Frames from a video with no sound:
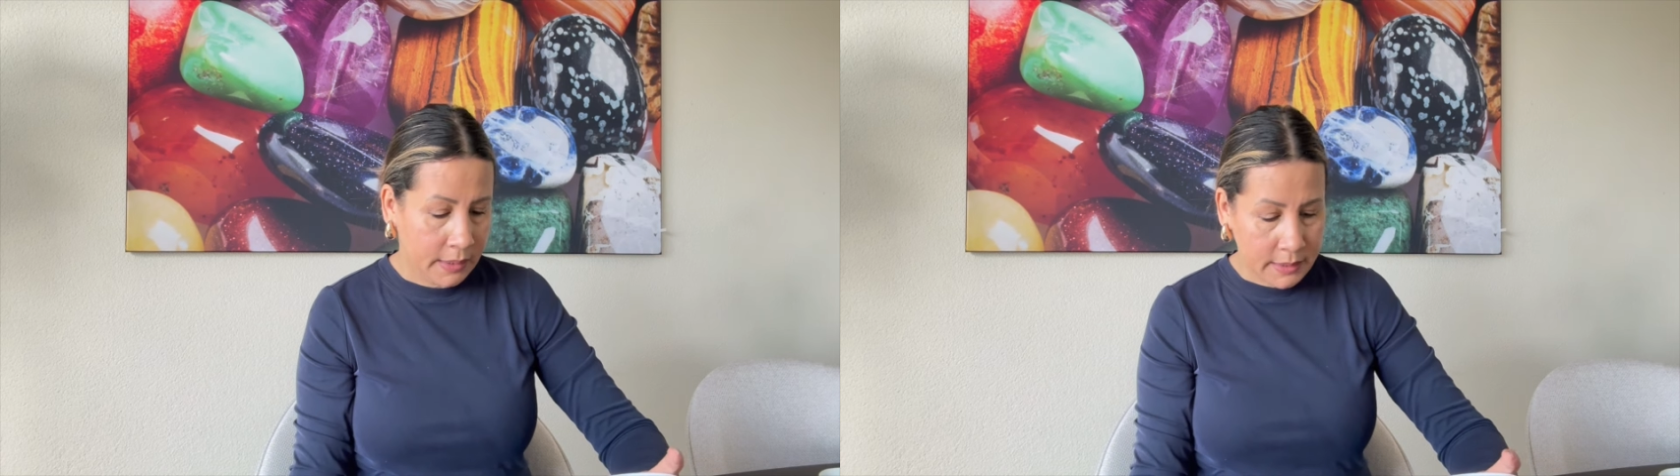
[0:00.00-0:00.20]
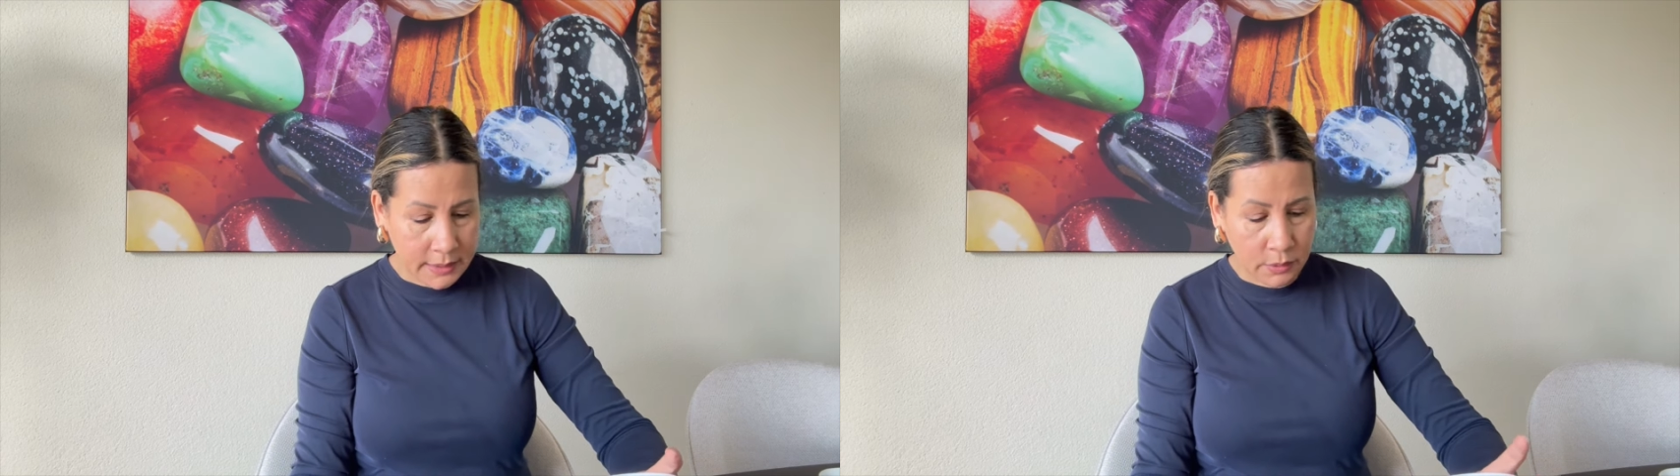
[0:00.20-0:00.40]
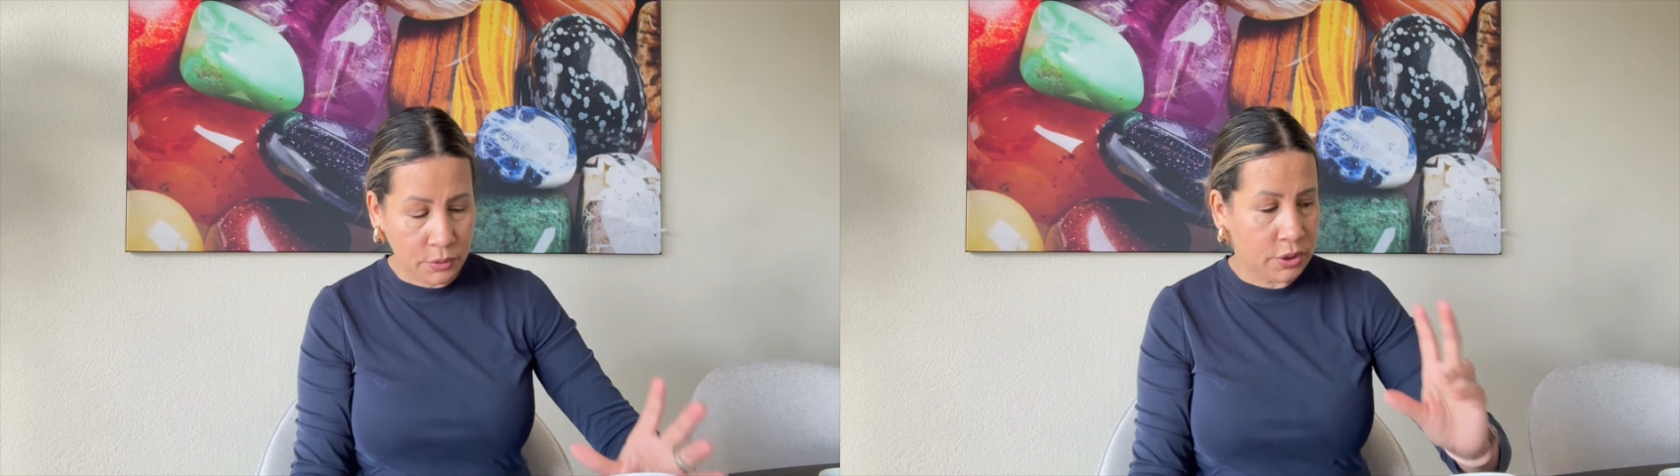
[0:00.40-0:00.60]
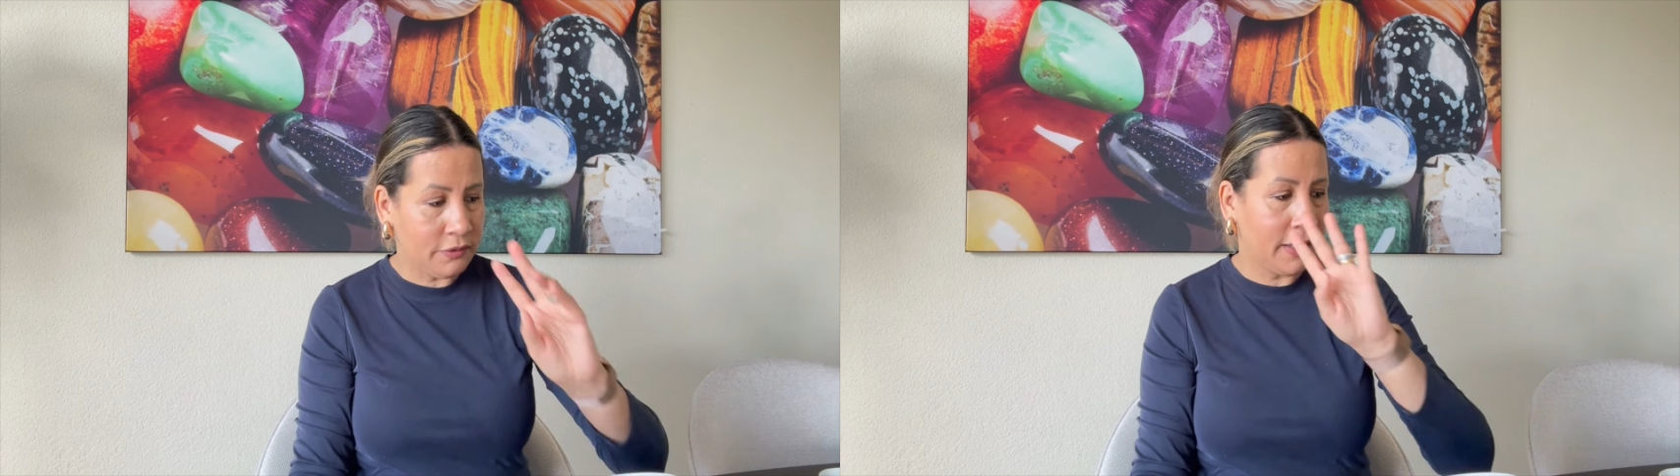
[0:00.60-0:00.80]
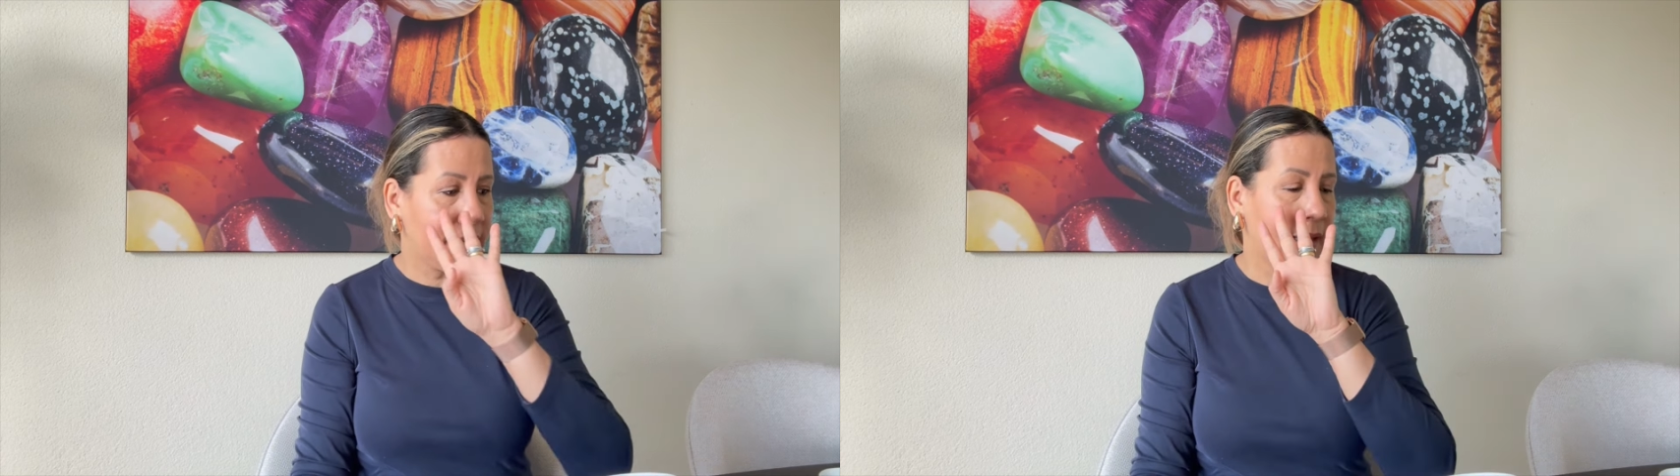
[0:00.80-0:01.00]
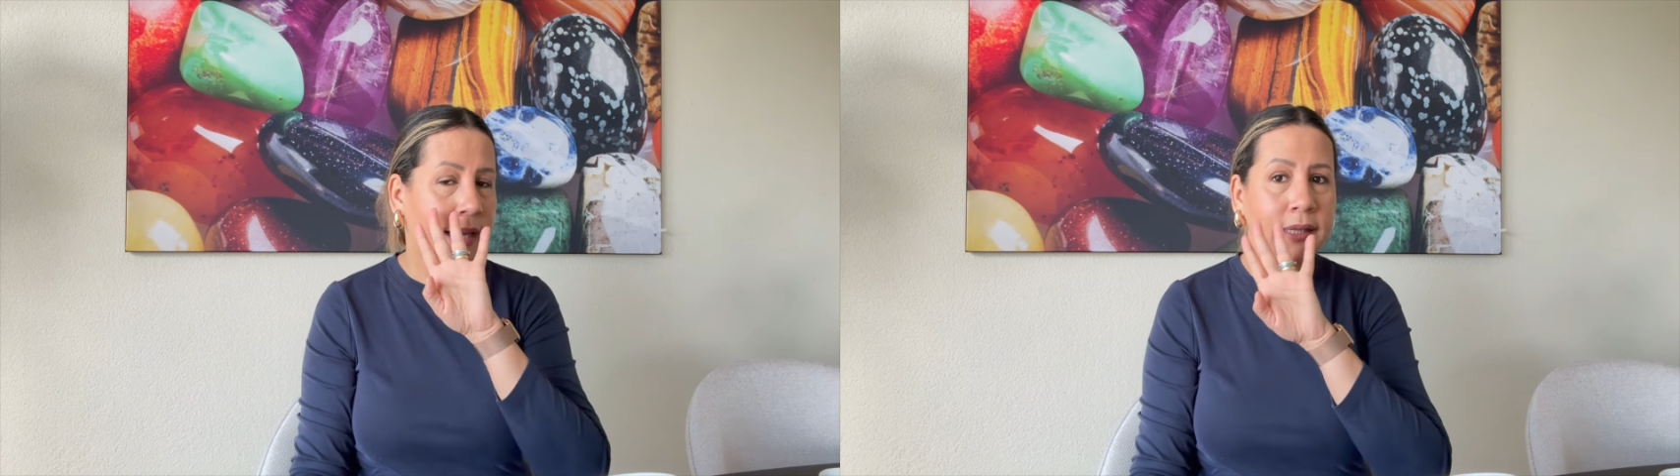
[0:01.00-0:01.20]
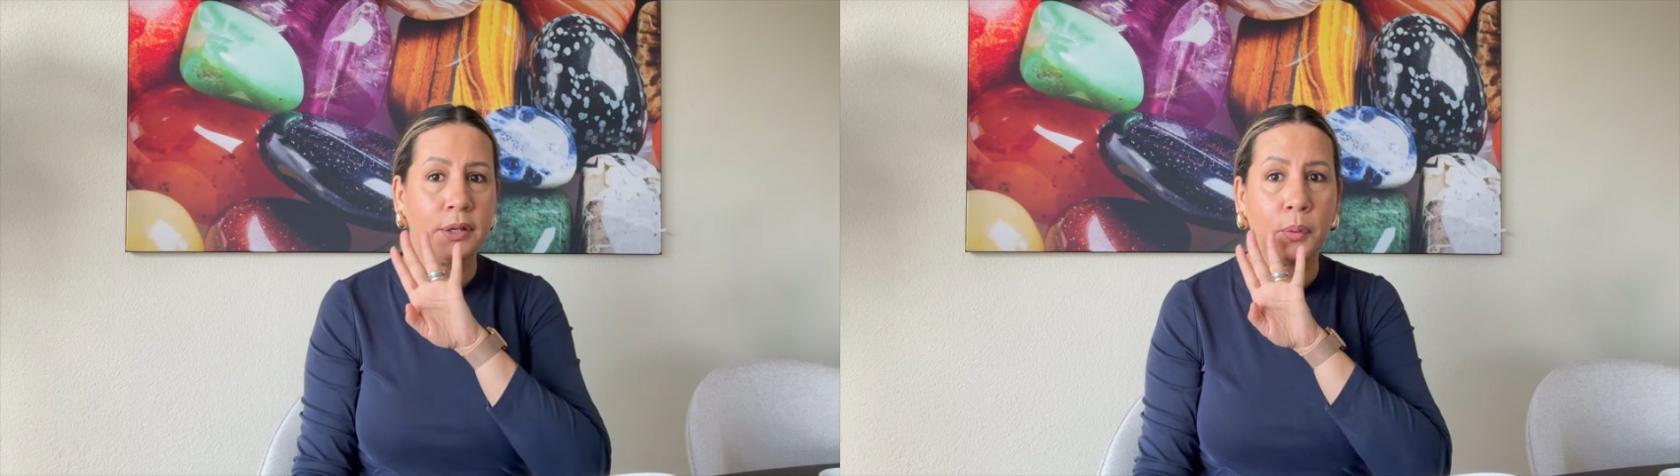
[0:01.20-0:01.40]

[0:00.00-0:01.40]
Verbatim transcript: se eu não tiver enganada,